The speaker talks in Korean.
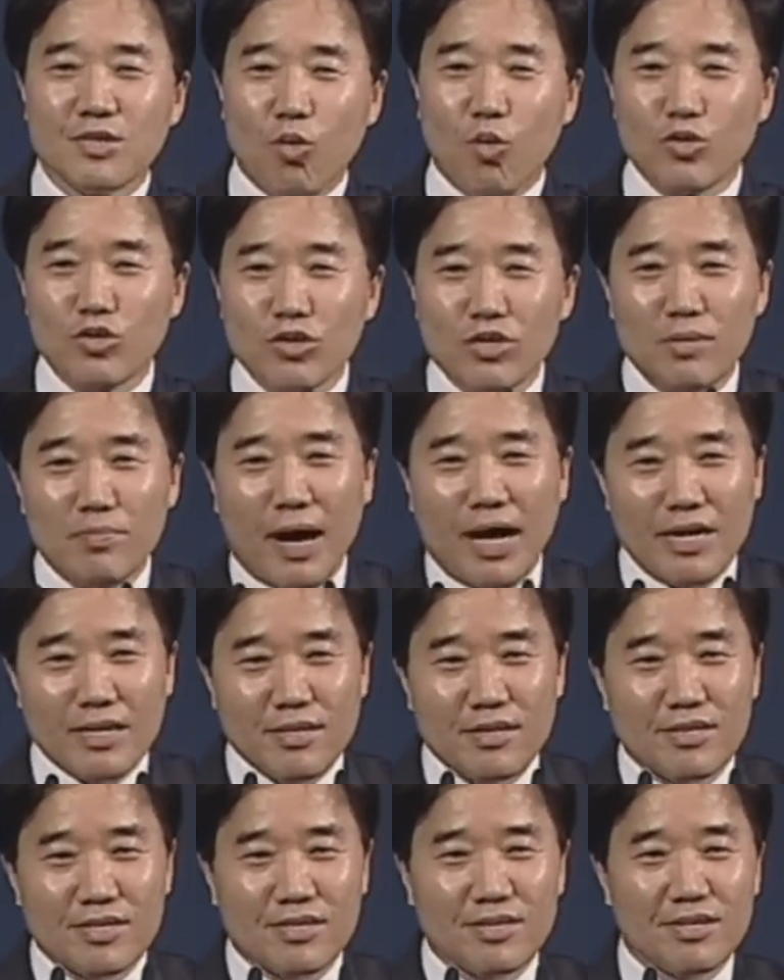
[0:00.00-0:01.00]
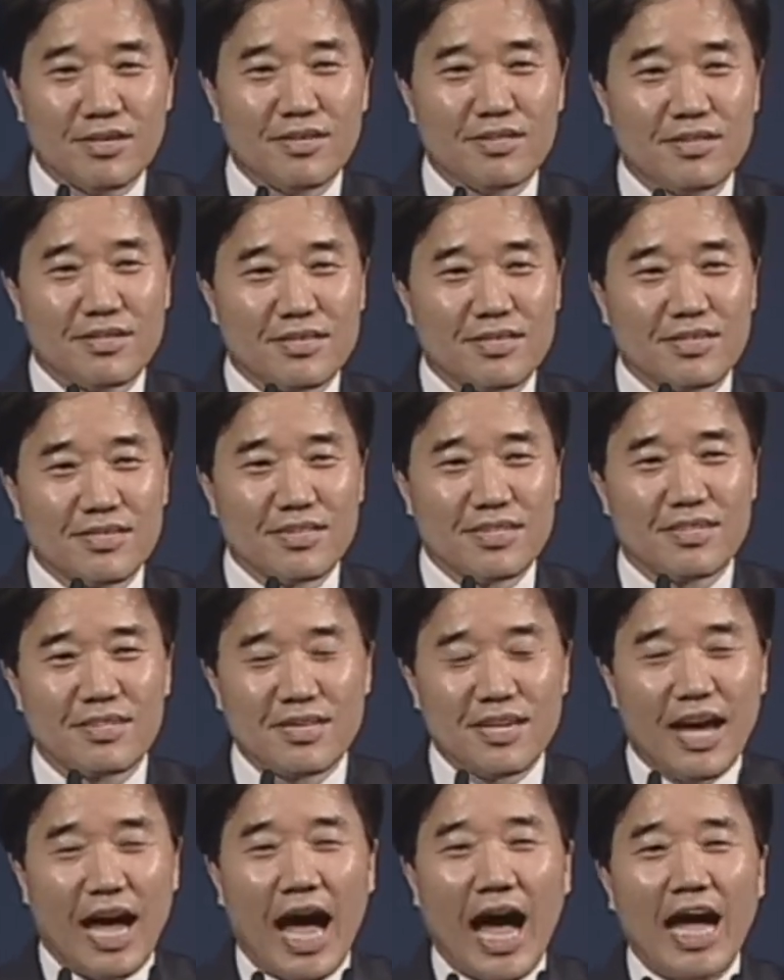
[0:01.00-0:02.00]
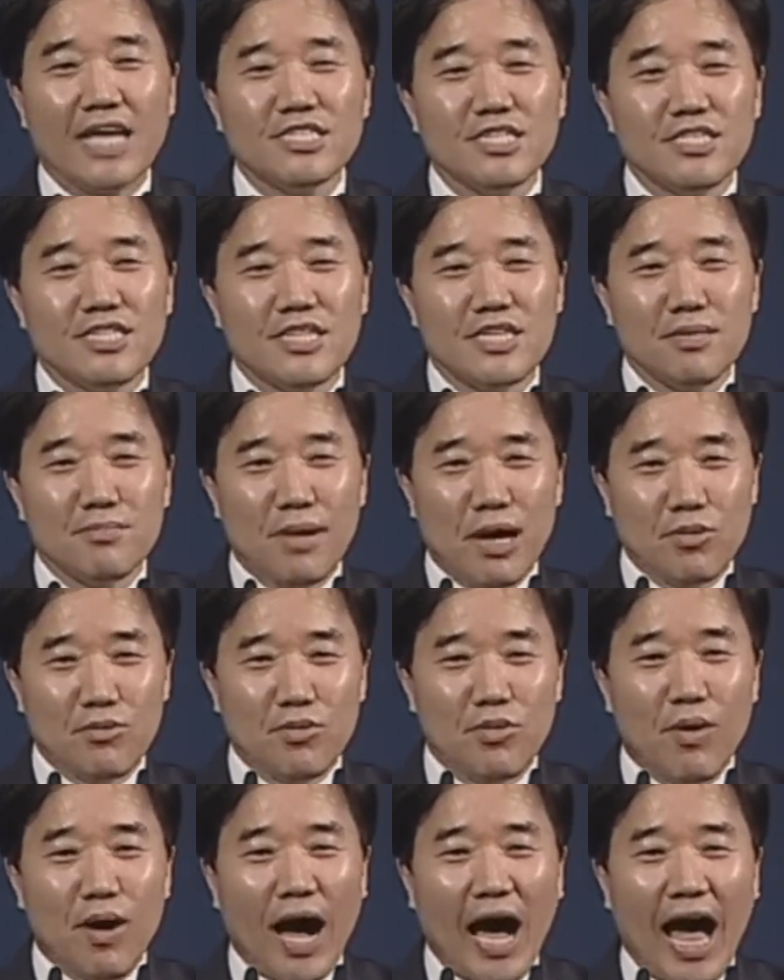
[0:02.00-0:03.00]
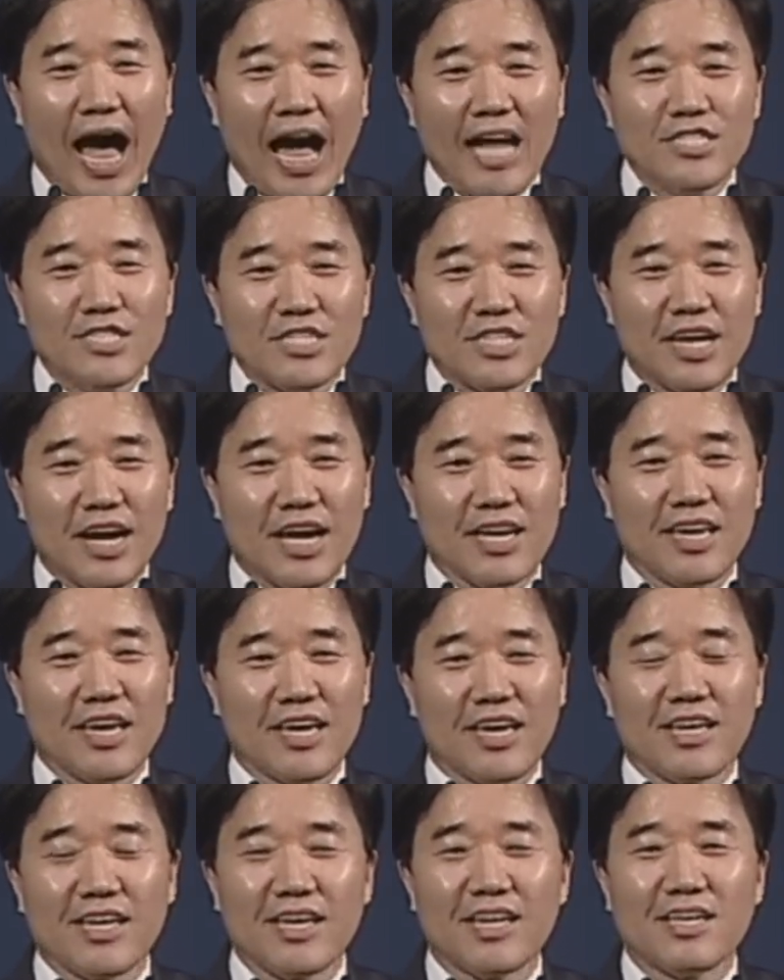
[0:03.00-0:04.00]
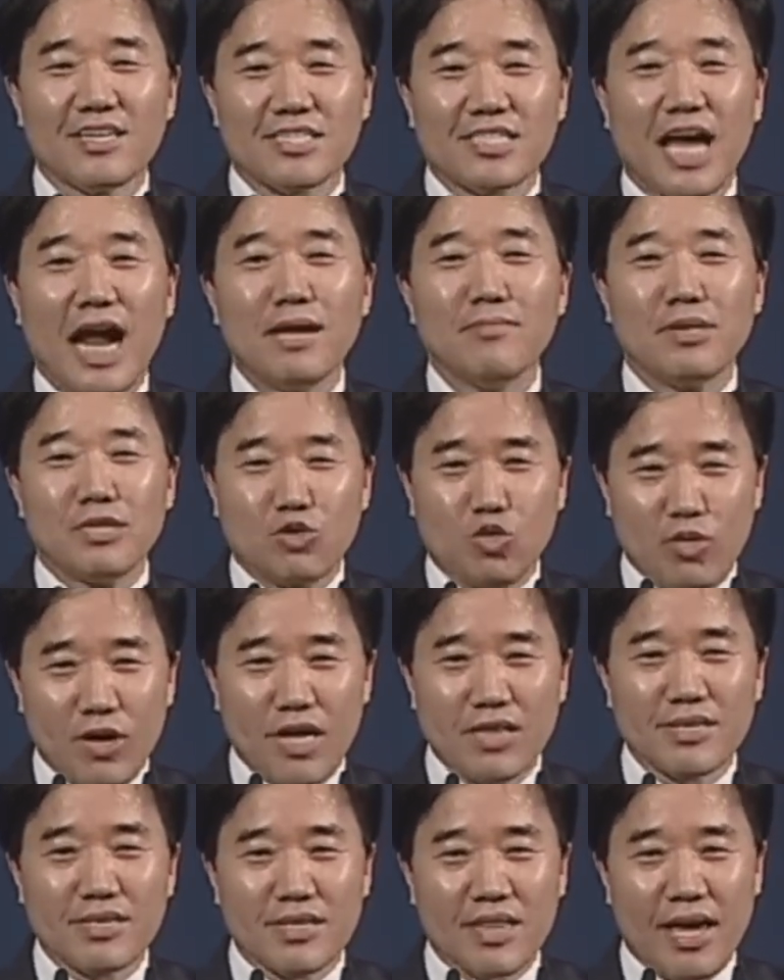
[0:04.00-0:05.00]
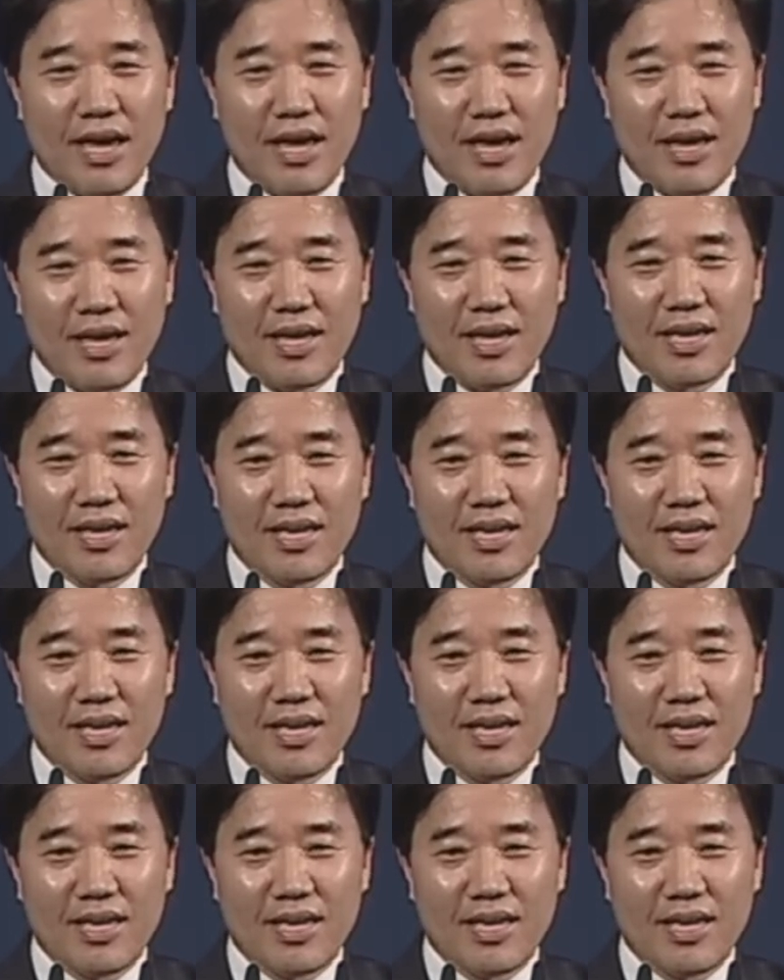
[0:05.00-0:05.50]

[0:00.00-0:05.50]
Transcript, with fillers: 5등급 안에 들어서 안심하고 안전하게 살면 좋겠는데